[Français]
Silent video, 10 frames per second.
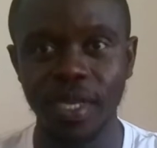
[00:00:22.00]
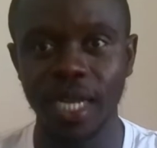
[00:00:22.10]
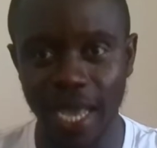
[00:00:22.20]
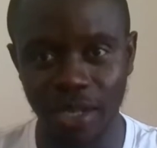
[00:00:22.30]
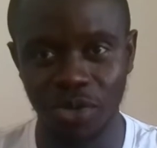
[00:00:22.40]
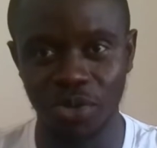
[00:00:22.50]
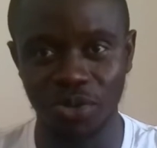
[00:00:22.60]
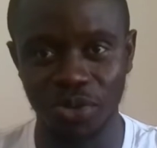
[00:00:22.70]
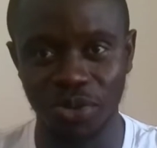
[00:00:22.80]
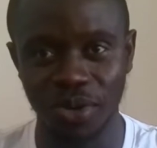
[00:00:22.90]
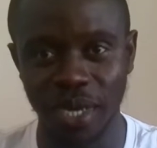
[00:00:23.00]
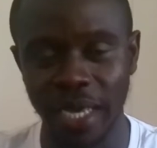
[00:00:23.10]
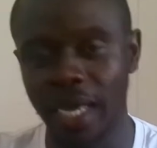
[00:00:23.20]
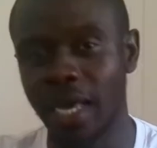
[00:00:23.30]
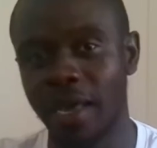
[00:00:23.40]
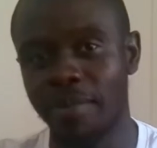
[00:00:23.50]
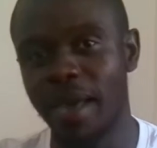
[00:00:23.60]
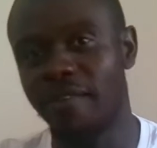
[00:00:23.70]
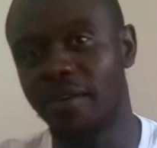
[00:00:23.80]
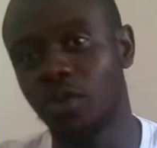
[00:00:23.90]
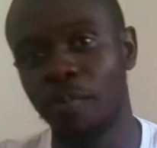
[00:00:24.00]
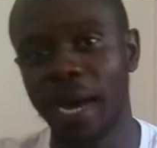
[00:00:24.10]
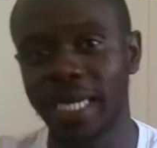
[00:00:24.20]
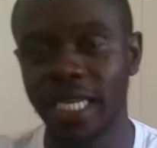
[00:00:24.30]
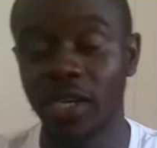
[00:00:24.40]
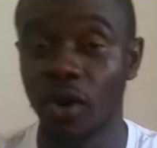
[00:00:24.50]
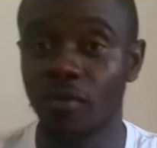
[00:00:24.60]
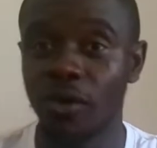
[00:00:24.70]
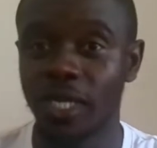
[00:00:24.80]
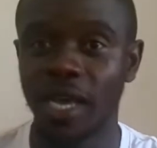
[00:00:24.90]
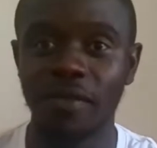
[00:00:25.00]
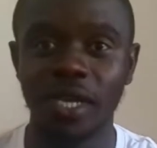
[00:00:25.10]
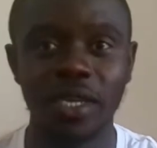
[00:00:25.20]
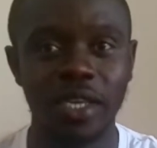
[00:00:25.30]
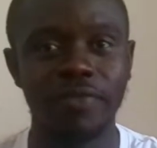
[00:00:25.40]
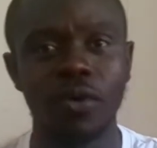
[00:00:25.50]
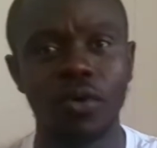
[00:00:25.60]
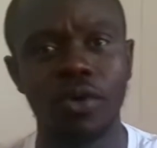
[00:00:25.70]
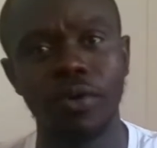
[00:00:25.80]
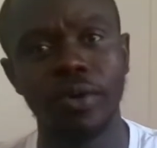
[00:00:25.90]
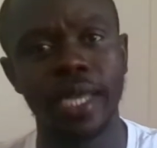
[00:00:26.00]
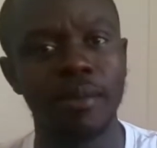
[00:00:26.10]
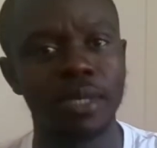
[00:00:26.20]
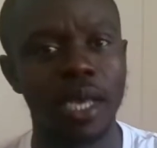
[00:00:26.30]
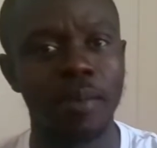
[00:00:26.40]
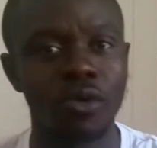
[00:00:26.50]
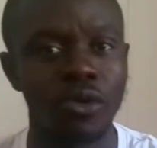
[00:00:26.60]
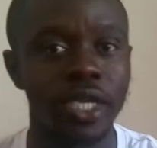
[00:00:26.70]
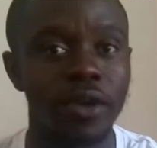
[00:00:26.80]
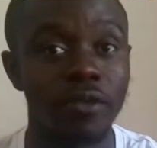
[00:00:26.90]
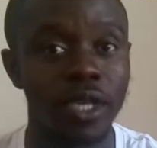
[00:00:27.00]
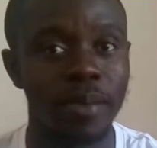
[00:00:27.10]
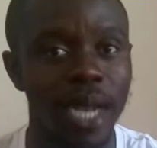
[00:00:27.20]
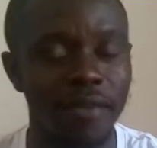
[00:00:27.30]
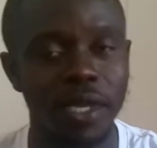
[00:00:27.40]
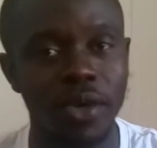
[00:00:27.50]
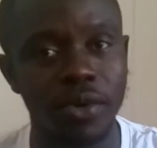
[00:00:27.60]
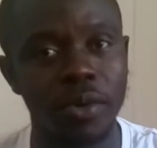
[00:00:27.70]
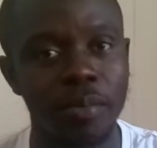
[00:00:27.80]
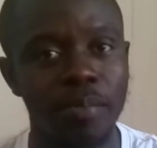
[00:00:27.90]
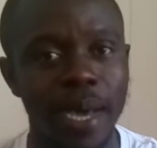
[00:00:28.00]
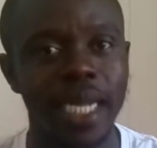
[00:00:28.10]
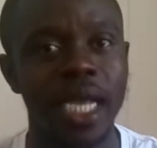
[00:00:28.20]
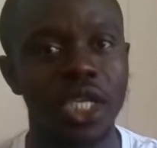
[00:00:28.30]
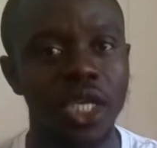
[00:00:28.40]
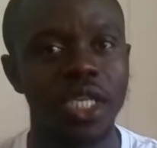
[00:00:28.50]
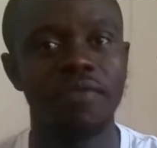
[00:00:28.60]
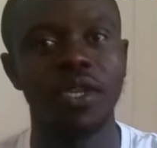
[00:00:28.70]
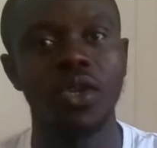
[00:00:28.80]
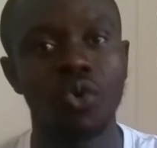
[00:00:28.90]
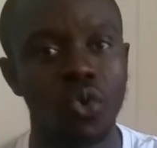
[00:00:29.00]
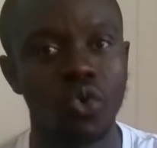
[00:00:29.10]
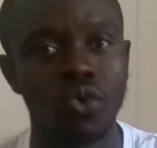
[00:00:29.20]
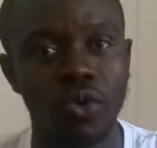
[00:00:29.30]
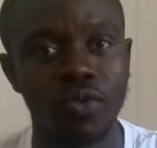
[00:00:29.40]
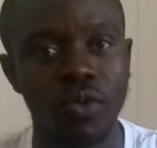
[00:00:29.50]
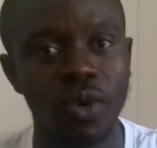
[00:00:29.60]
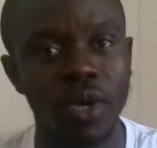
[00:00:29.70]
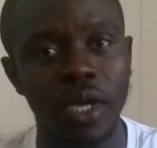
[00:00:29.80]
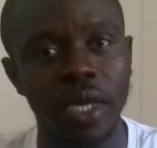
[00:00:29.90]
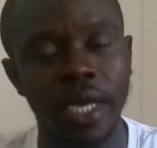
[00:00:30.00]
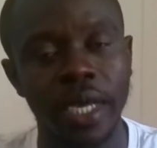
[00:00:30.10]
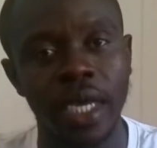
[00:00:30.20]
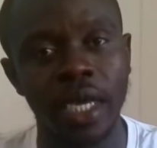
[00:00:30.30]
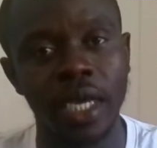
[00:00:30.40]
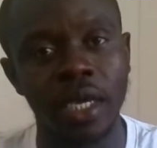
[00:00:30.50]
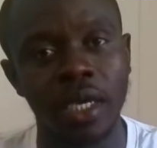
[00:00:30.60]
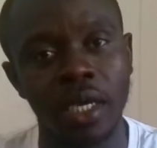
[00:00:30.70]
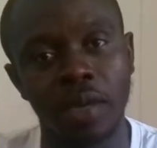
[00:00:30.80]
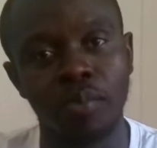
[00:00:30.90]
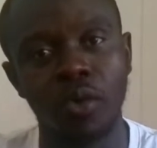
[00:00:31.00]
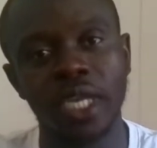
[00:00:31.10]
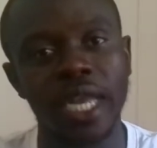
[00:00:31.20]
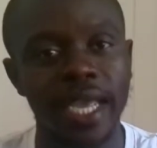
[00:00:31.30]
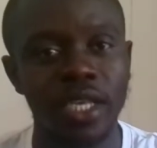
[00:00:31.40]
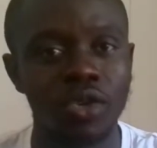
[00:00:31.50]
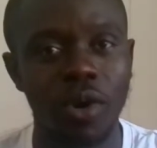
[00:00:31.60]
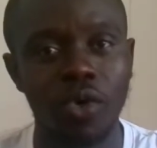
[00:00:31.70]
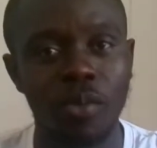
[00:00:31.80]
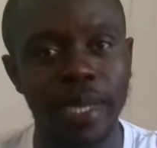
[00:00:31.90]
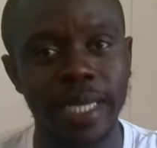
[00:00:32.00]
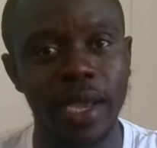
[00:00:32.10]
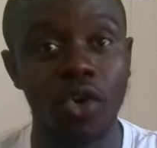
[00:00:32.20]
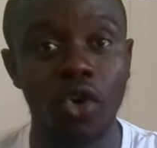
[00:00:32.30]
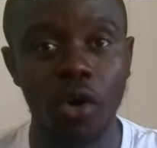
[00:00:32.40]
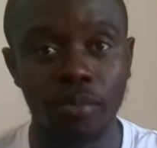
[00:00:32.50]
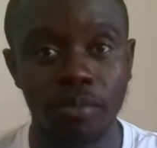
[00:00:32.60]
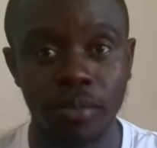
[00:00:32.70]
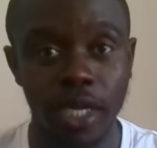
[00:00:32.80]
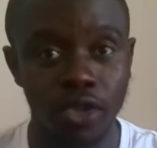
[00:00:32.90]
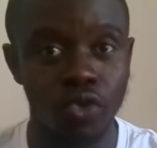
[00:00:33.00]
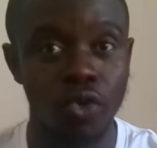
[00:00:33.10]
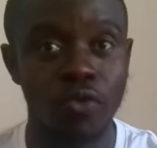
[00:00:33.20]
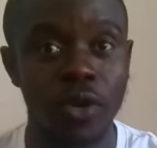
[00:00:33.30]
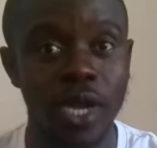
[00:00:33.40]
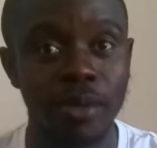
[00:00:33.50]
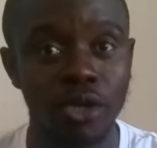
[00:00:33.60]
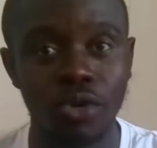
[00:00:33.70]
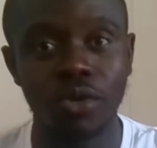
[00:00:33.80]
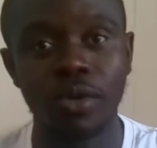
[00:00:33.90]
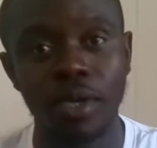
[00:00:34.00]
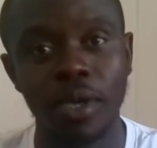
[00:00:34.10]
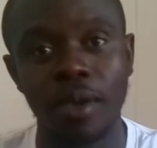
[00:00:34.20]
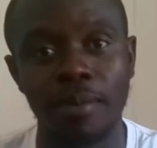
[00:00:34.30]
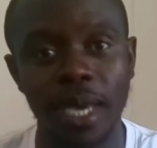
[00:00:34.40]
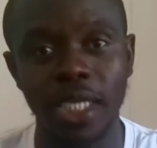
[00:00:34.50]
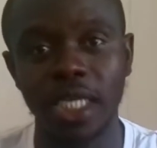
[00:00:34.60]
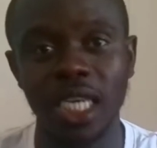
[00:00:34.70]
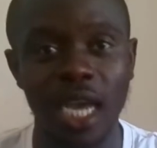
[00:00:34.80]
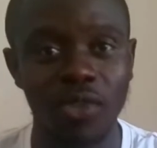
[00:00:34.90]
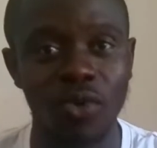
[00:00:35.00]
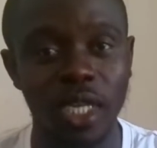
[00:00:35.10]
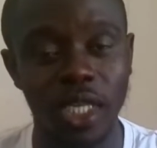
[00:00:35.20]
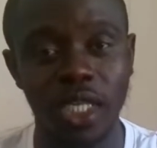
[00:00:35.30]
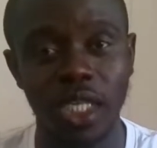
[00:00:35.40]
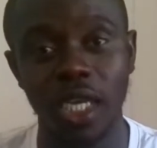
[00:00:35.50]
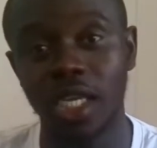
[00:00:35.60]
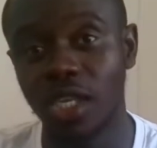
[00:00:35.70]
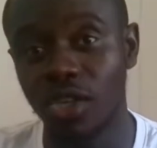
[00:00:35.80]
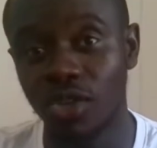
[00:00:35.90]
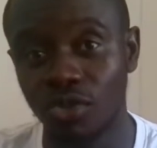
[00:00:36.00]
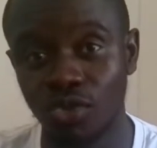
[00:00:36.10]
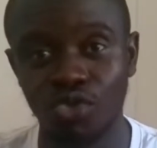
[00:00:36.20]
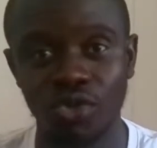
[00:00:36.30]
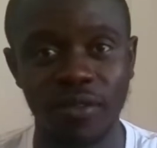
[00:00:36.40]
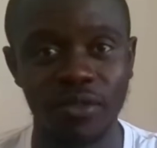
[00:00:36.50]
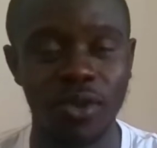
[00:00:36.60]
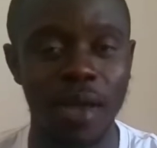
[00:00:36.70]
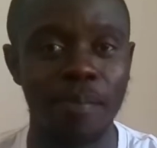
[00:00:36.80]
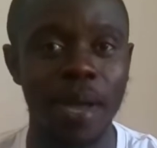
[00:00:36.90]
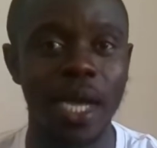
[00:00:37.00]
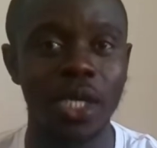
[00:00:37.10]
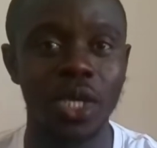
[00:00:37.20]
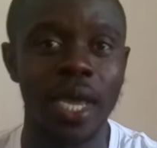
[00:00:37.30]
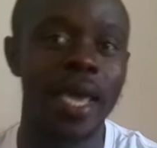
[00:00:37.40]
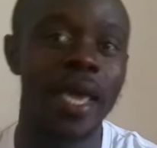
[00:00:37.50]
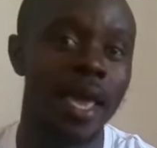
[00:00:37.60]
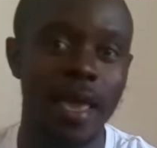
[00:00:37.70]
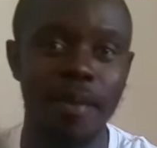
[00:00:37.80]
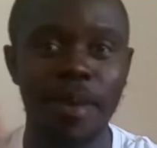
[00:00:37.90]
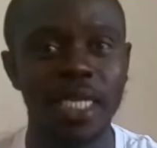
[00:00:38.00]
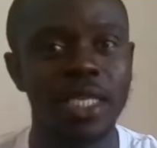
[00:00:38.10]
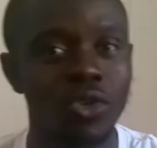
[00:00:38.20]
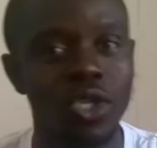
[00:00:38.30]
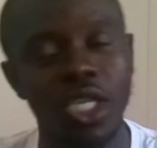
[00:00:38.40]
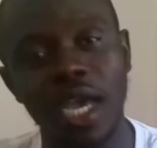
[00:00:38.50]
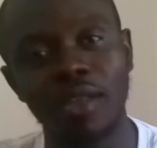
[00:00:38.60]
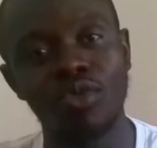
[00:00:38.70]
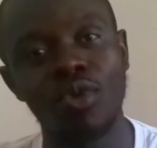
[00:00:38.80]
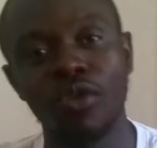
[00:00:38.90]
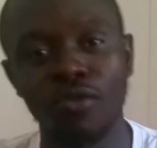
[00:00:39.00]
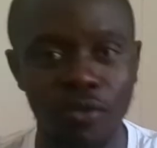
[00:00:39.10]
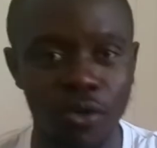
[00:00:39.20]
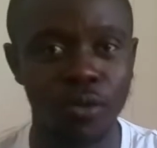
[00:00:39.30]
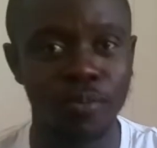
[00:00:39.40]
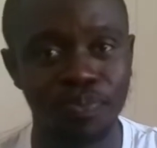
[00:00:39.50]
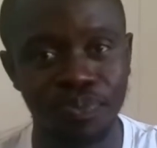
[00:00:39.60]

Lecture. Mais avant de partir, comme vous le savez, il faut nous donner le temps de pour nous dire que vous aimez la vidéo. Partagez cette vidéo autour de vous poser des questions en commentaire comme les autres le font d'habitude. Merci à tous les anciens qui suivent sur la page et merci aussi à tous les nouveaux venus.